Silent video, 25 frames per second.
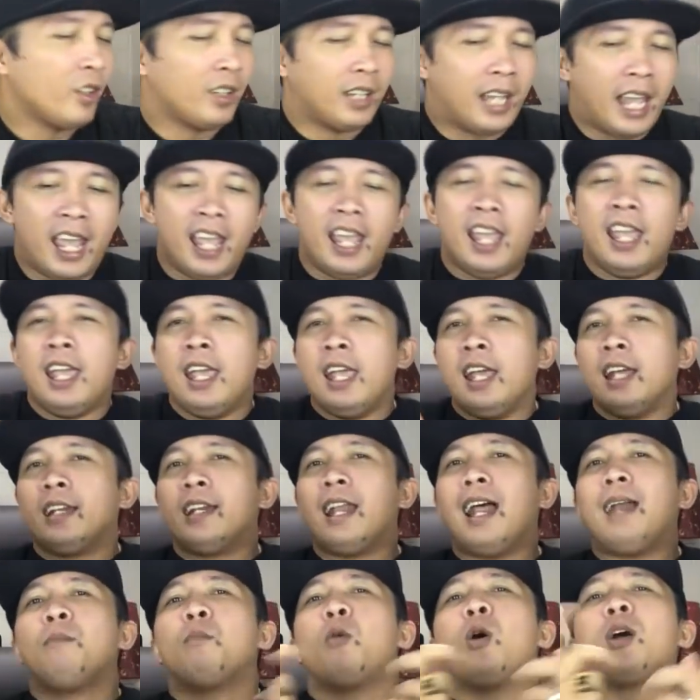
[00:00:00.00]
Oke,
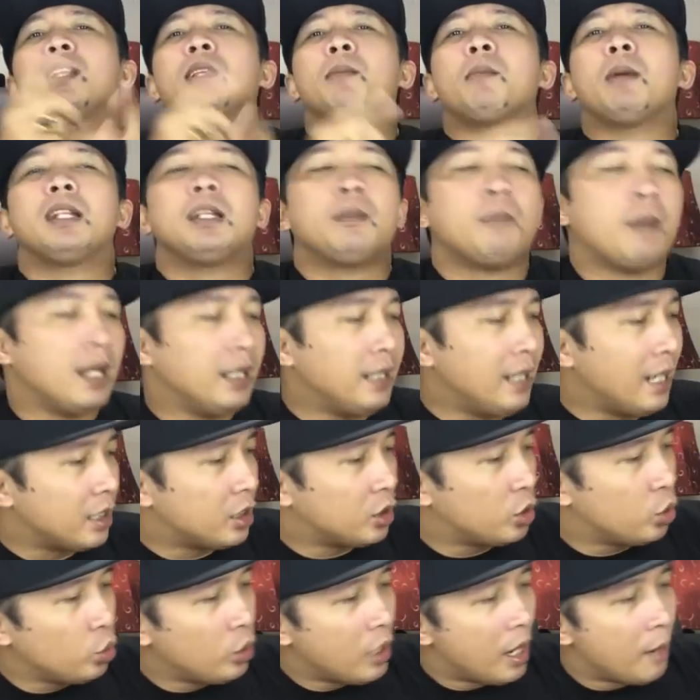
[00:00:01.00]
dan buat teman-teman yang
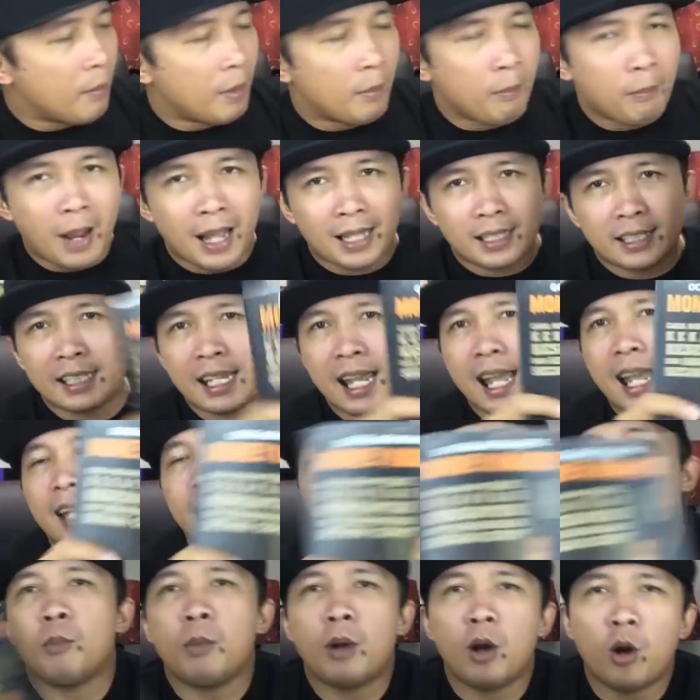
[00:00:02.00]
sudah membaca
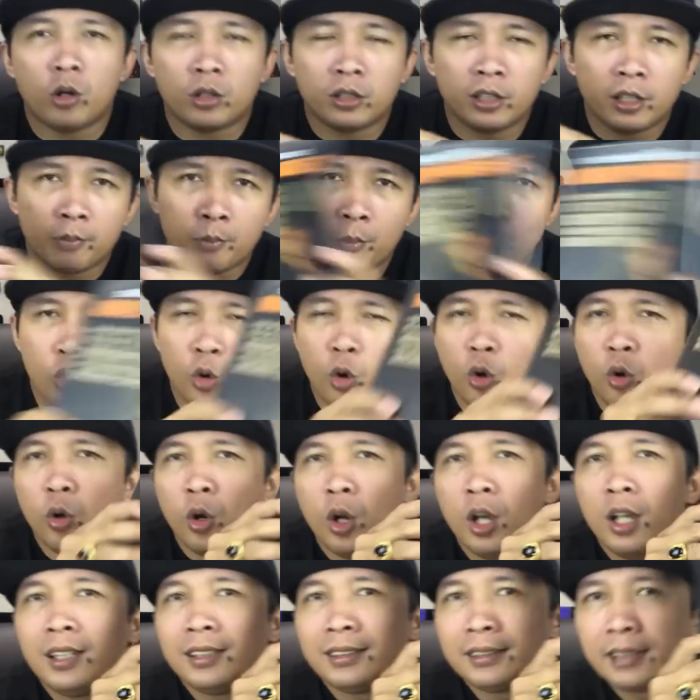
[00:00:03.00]
atau mengorder buku,
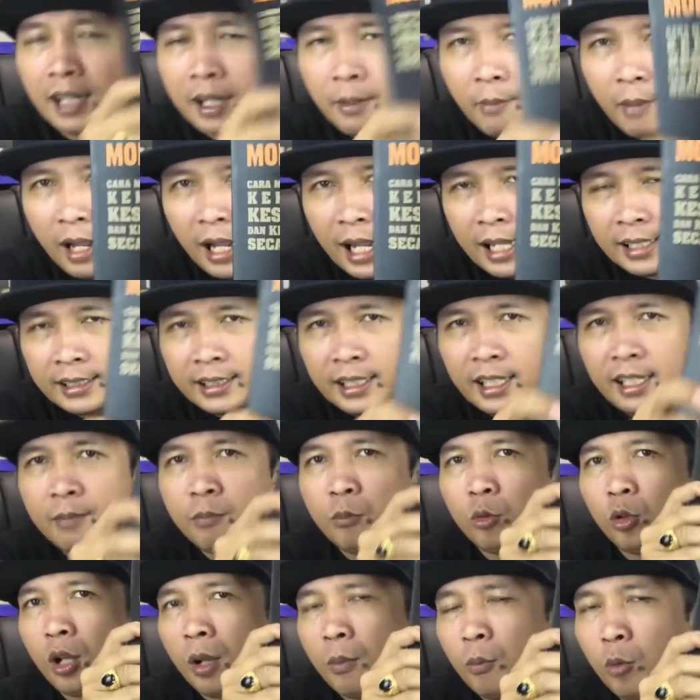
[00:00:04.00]
Terima kasih,
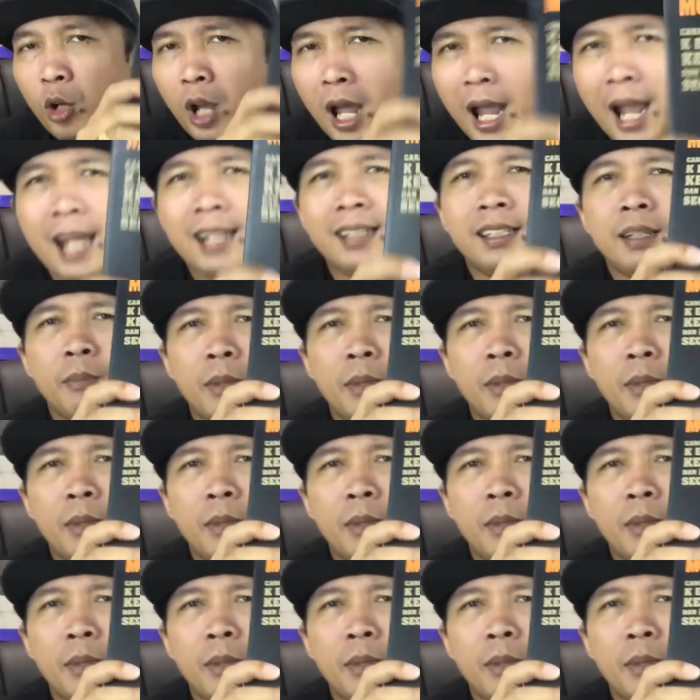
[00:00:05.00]
mudah-mudahan